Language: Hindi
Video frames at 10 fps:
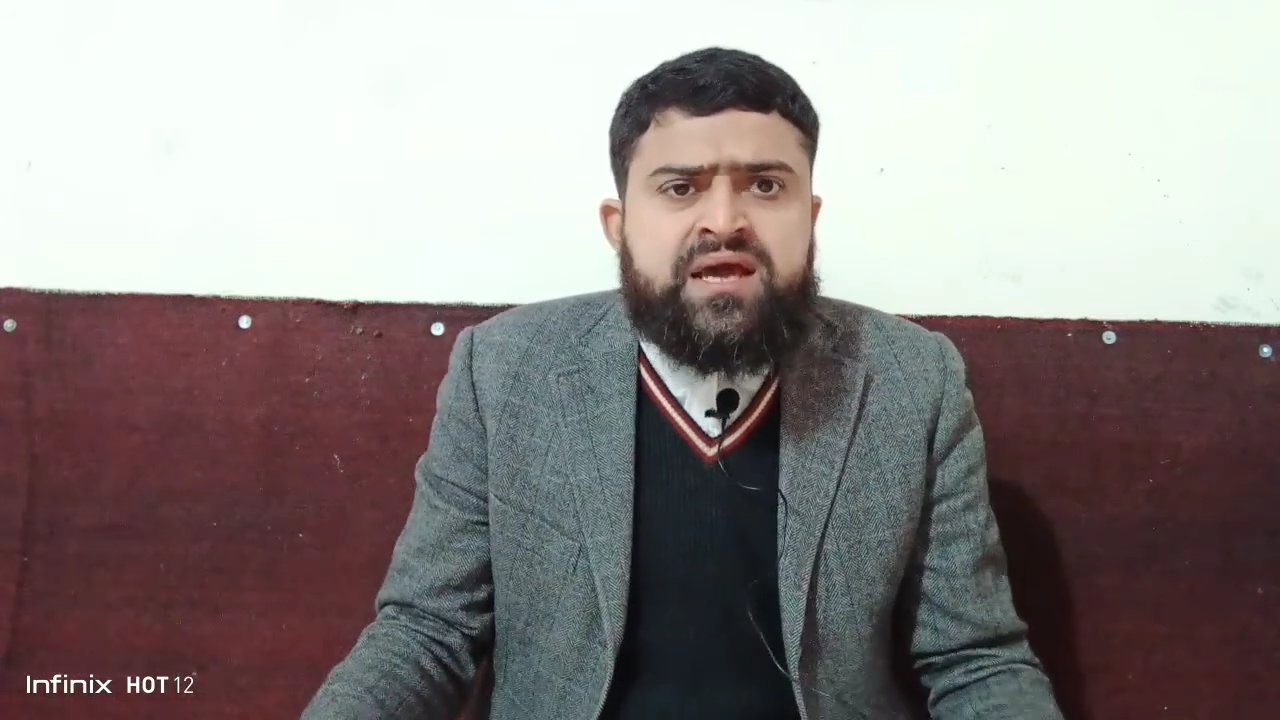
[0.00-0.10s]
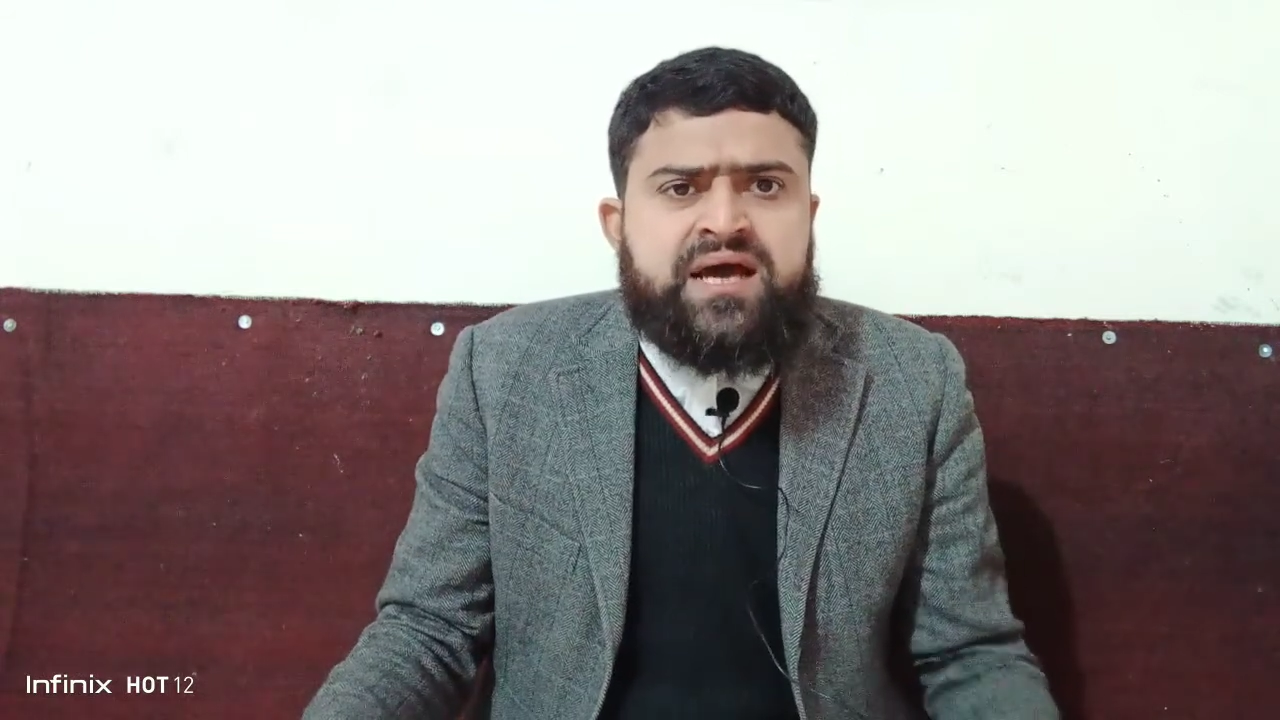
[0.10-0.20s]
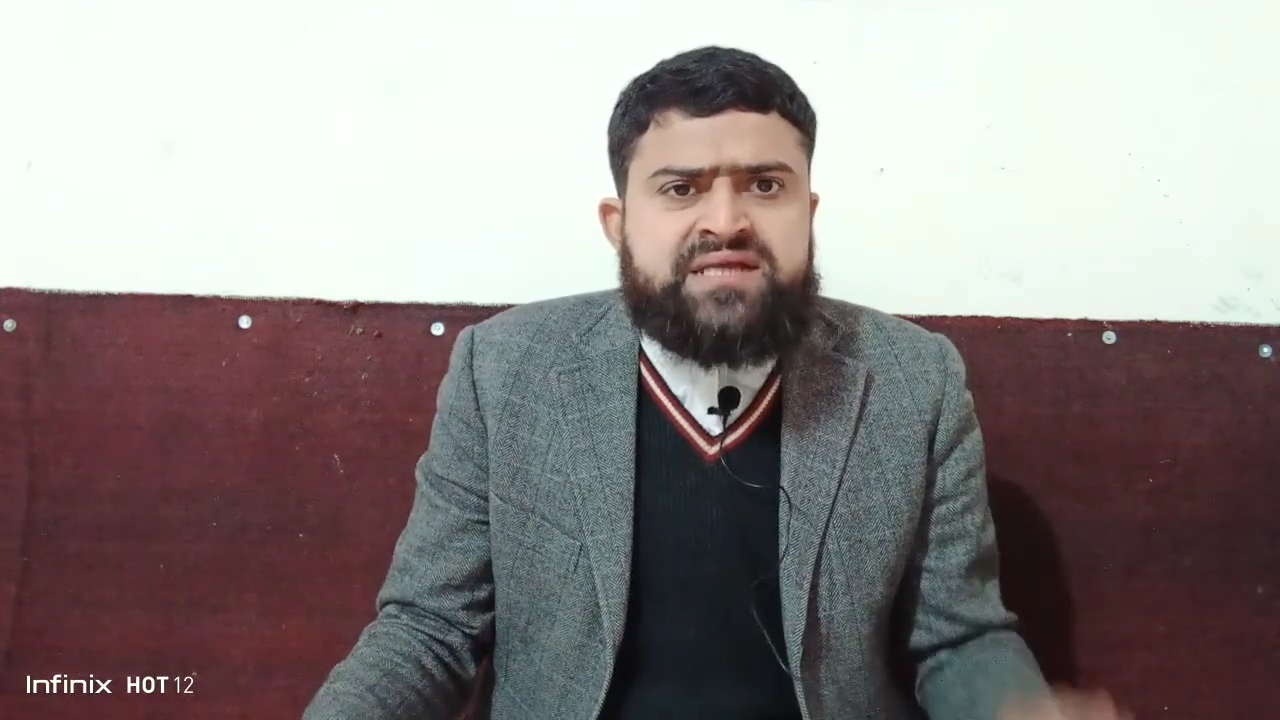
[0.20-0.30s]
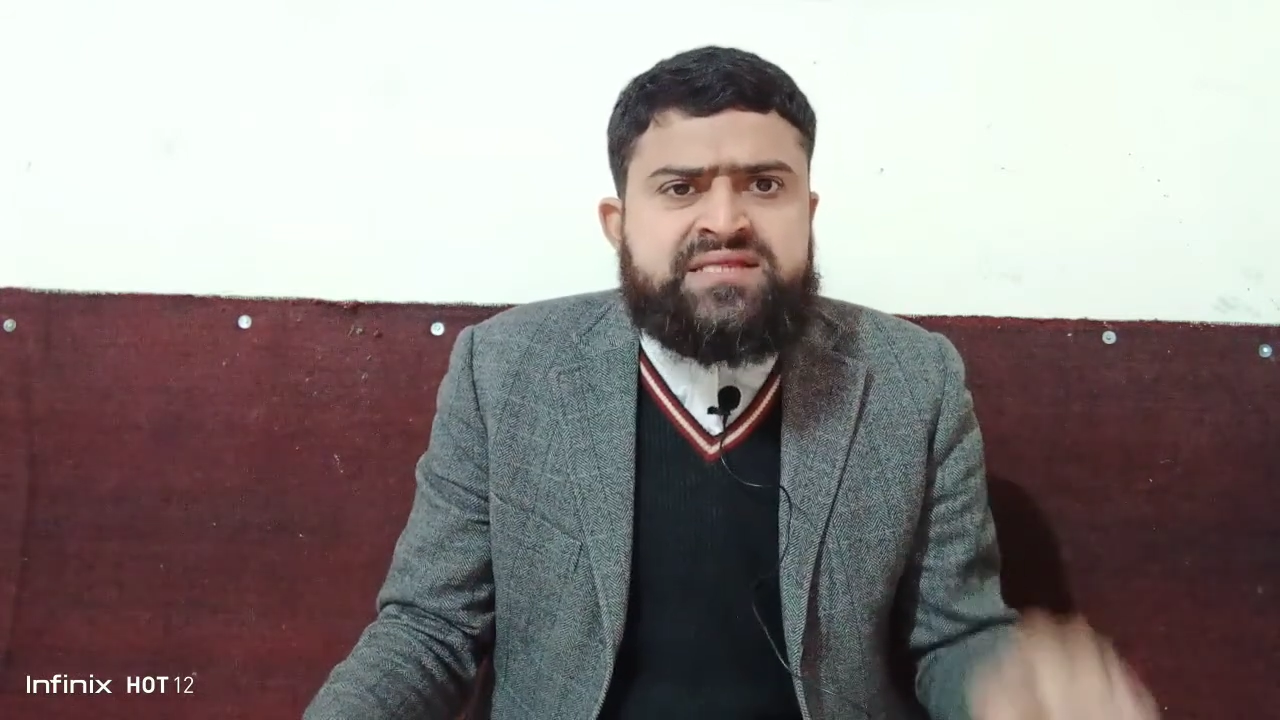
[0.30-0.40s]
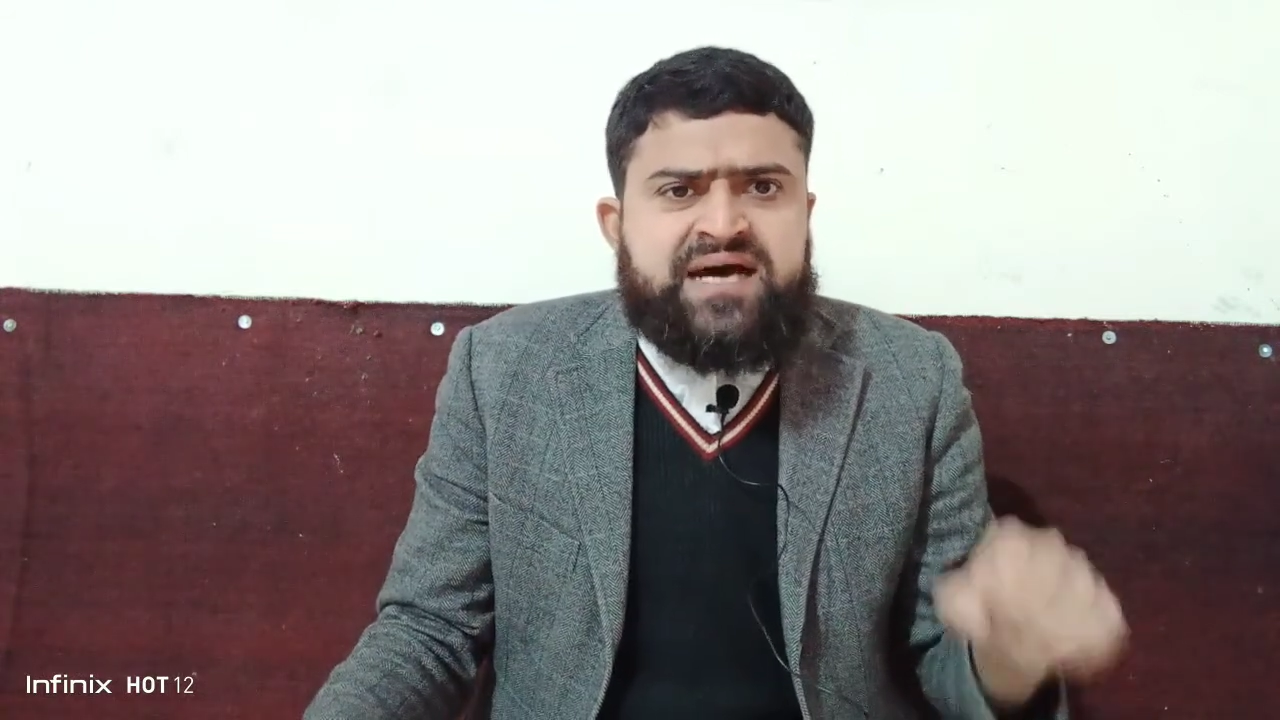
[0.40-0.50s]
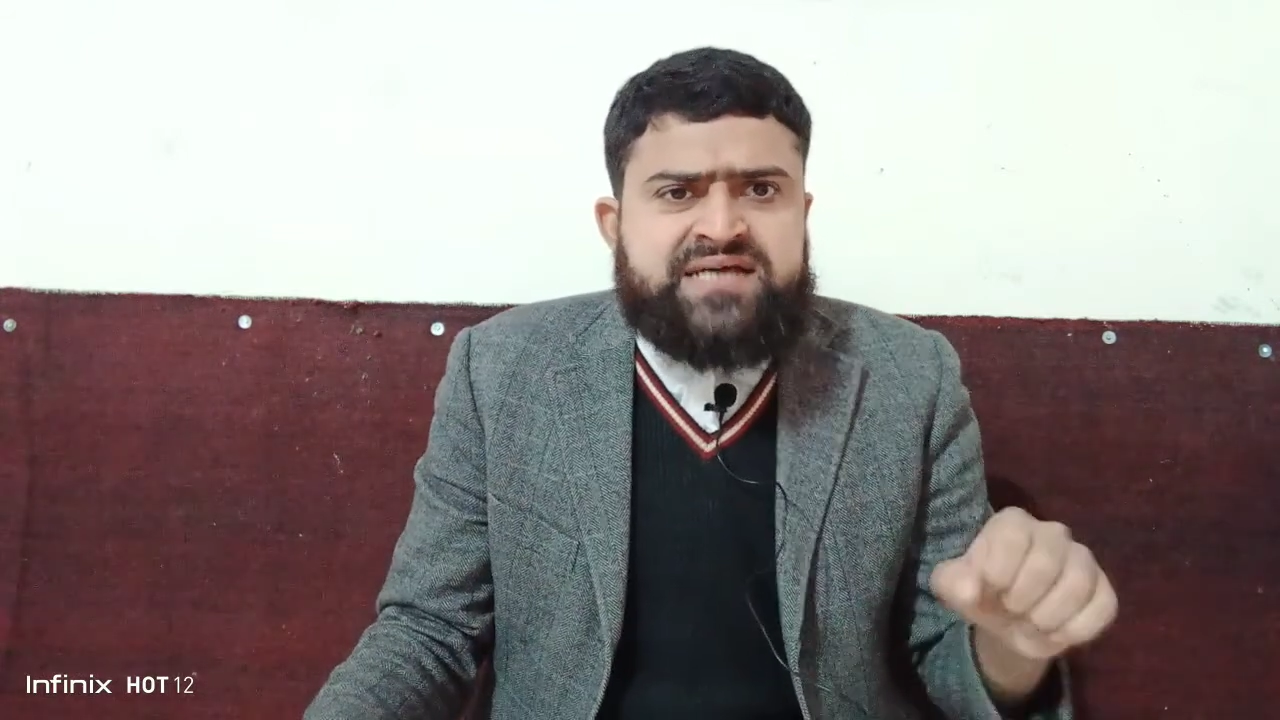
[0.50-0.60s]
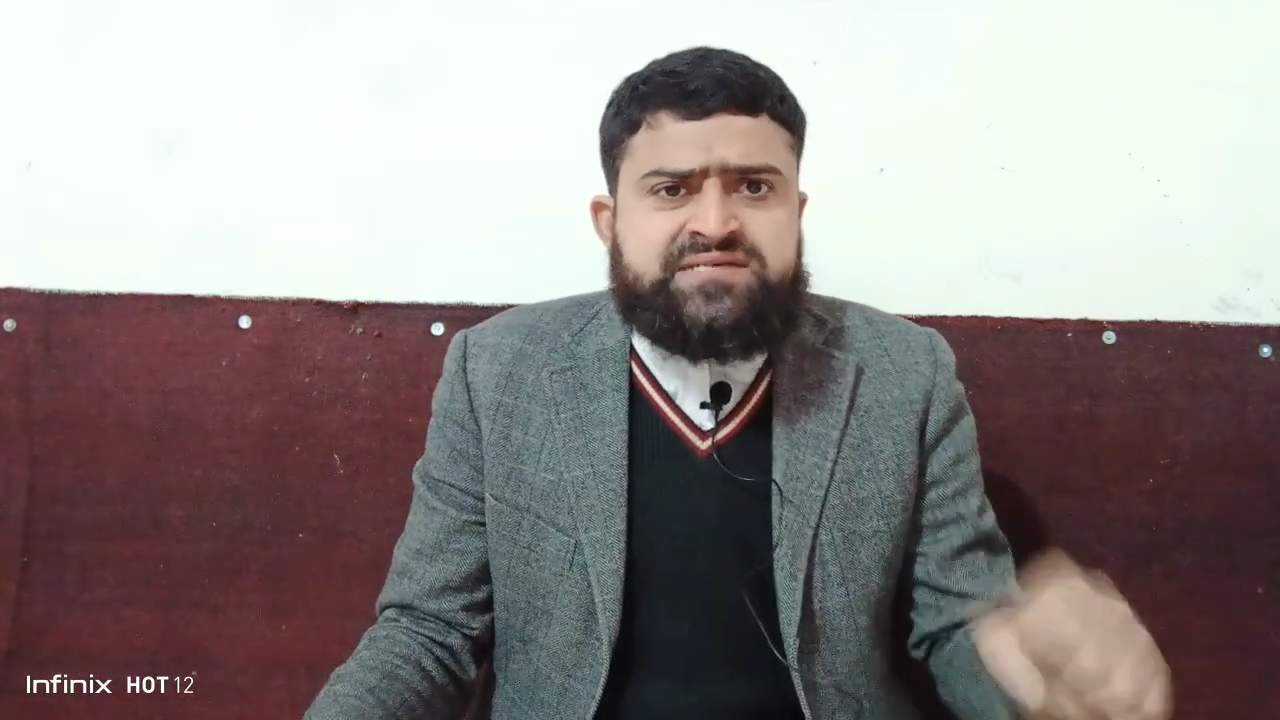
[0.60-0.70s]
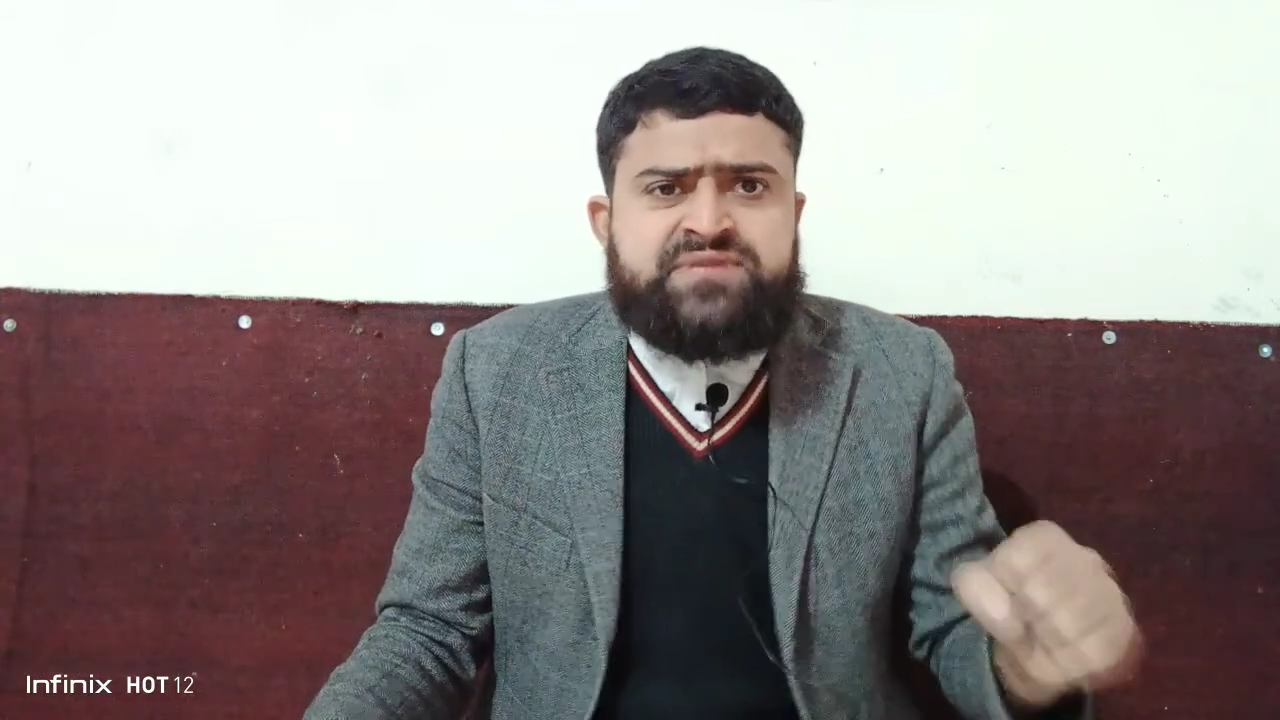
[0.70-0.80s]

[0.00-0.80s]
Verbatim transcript: कायद अजम